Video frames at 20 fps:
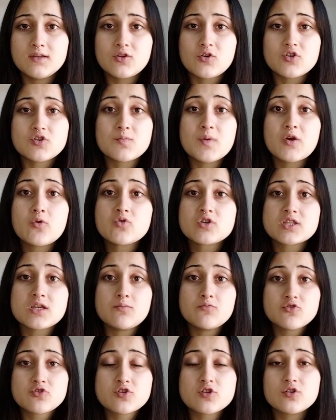entonces me
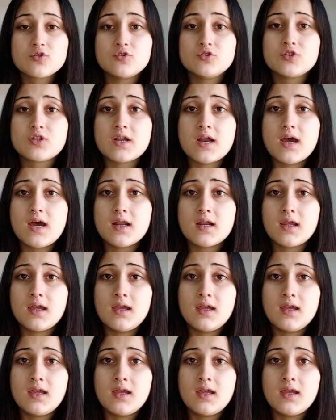cuesta mucho encontrar